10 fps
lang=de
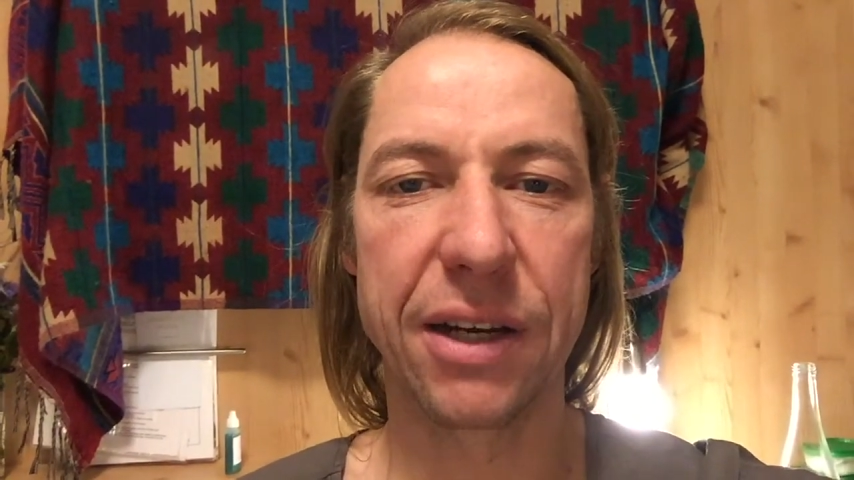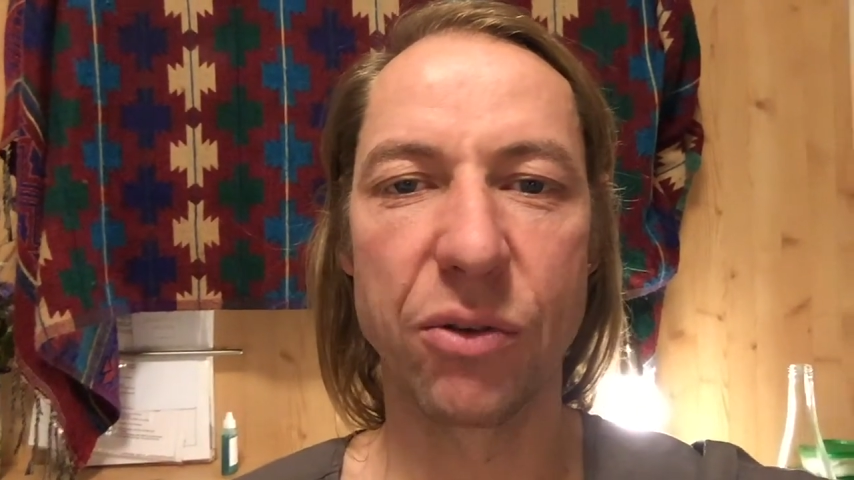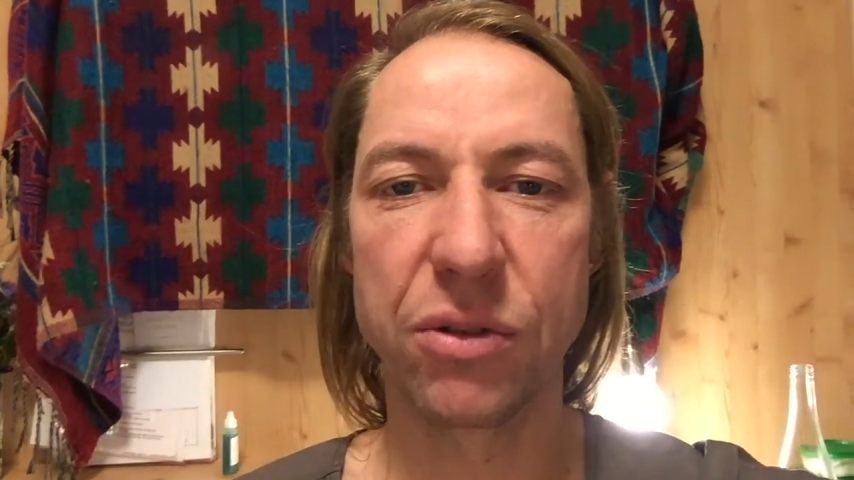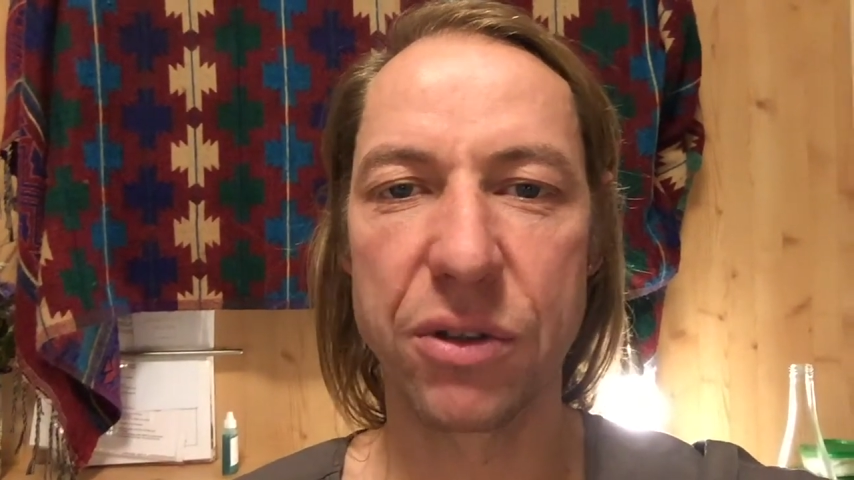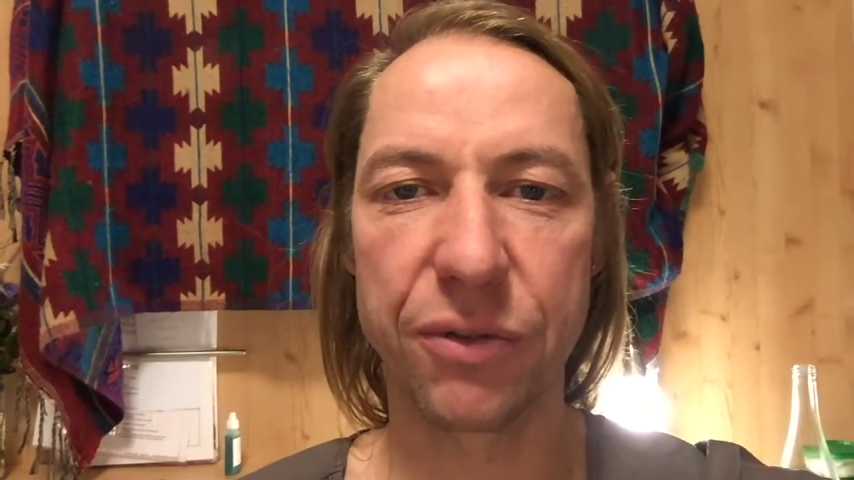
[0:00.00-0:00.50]
eine
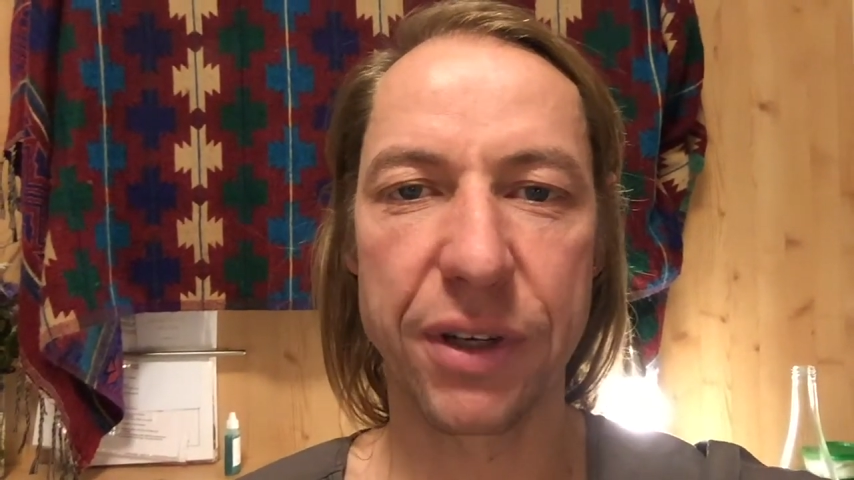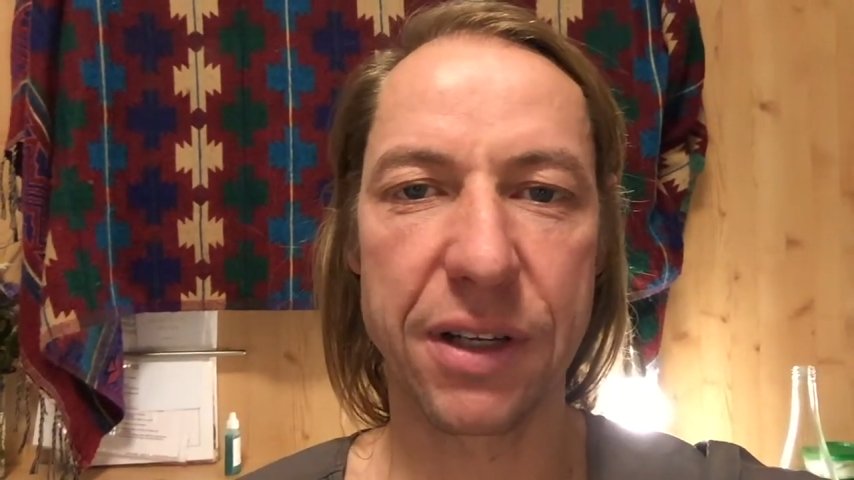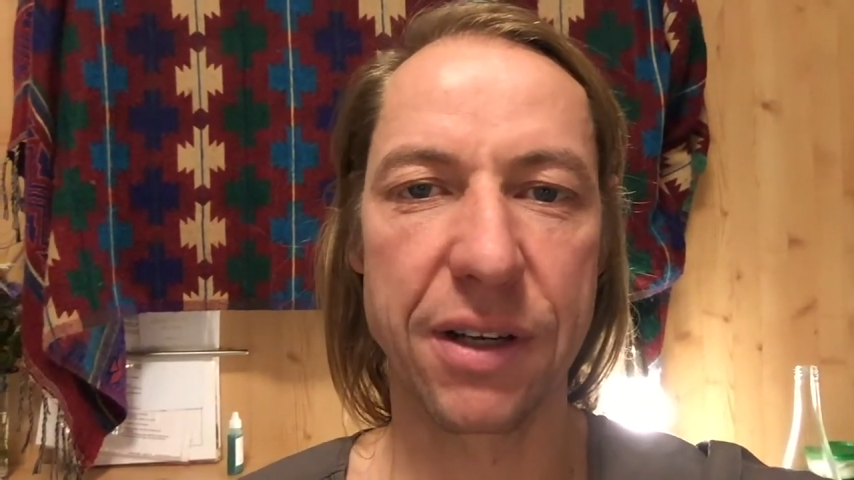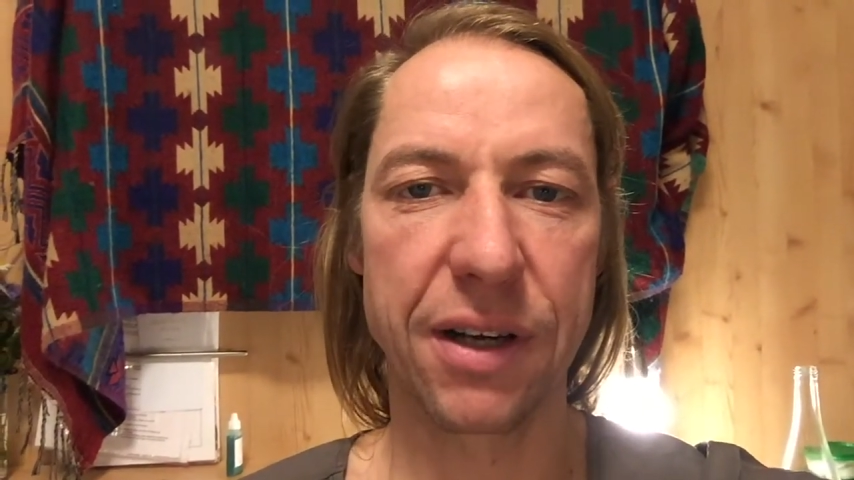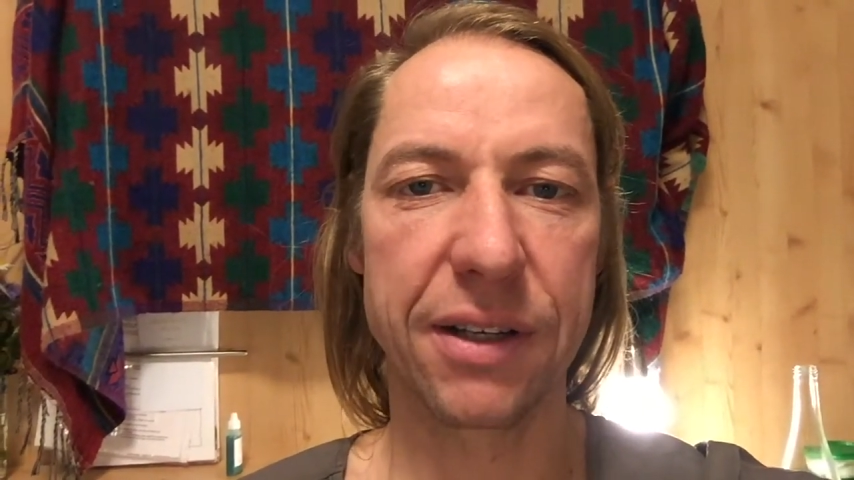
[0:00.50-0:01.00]

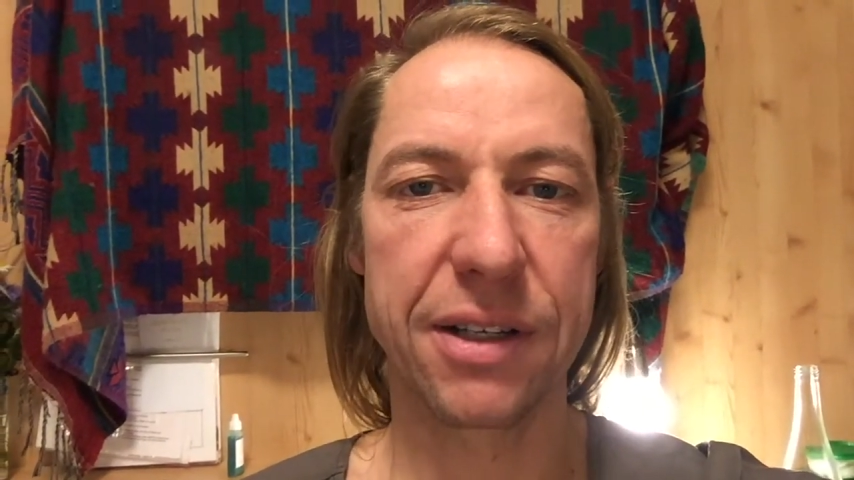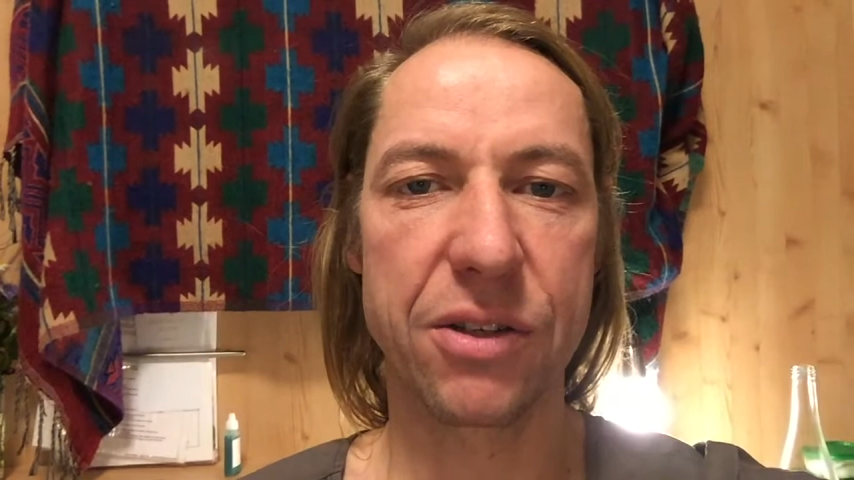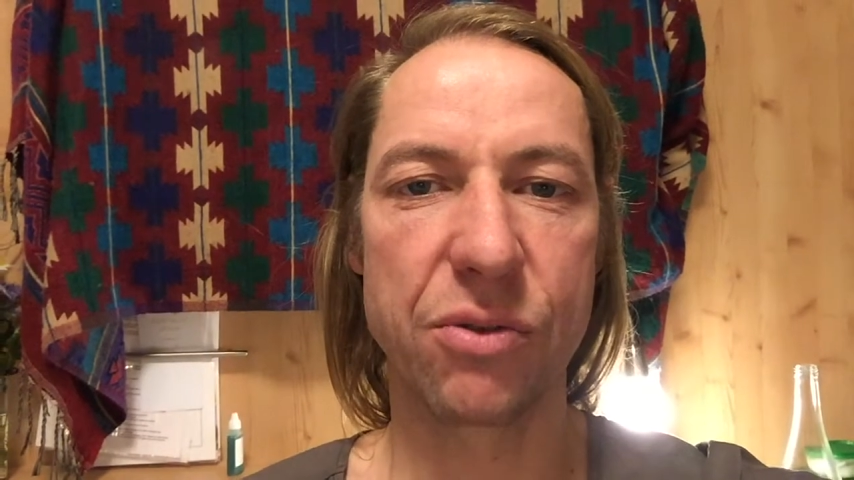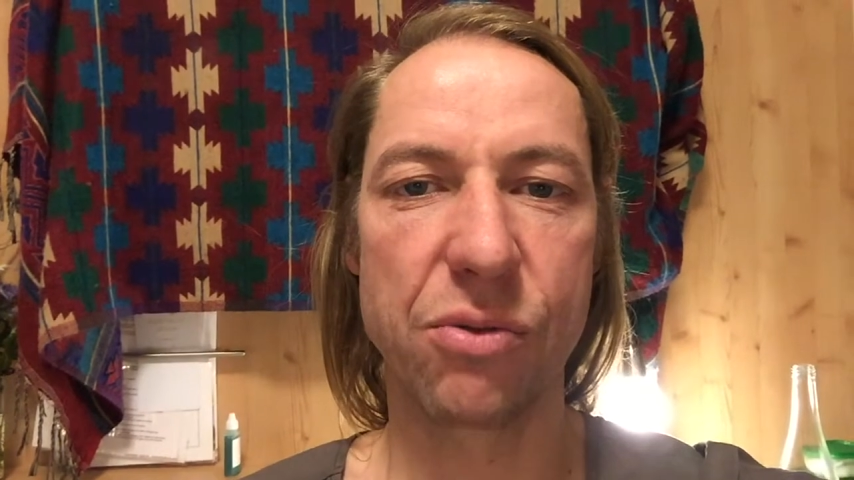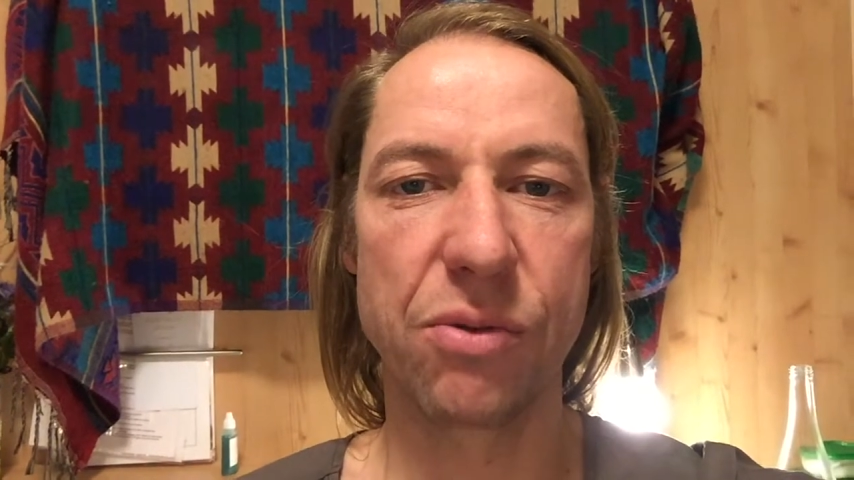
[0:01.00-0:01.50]
Unzufriedenheit,
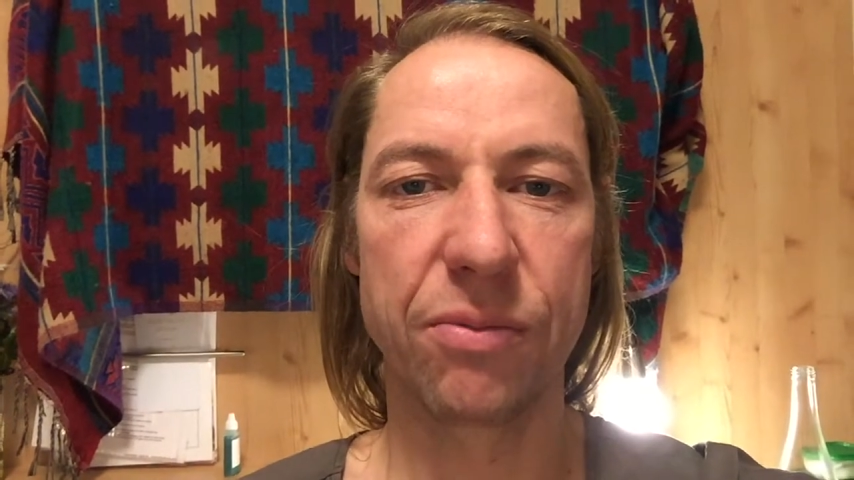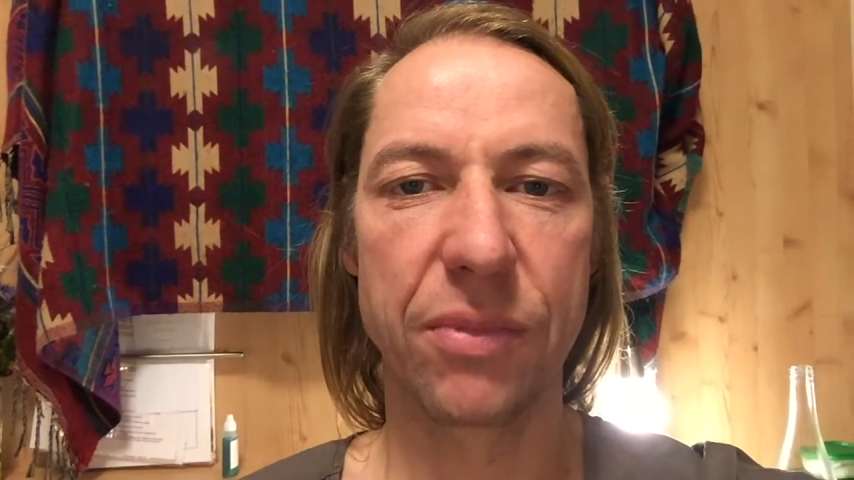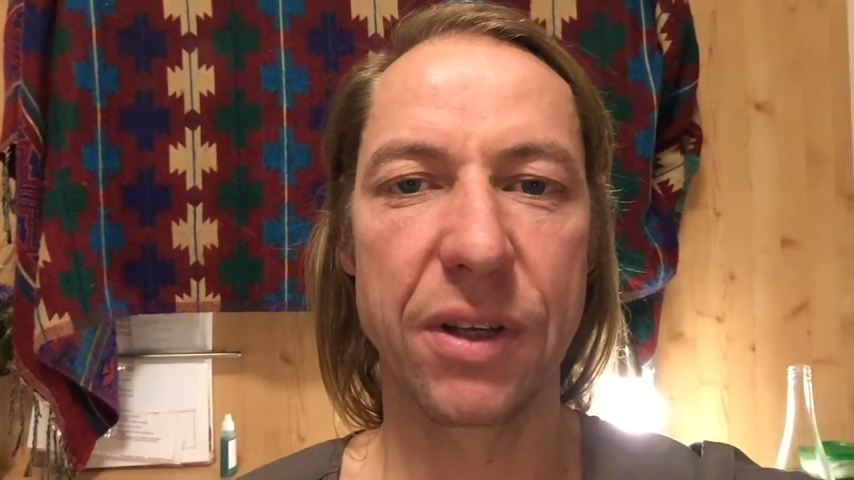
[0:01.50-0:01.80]
dass du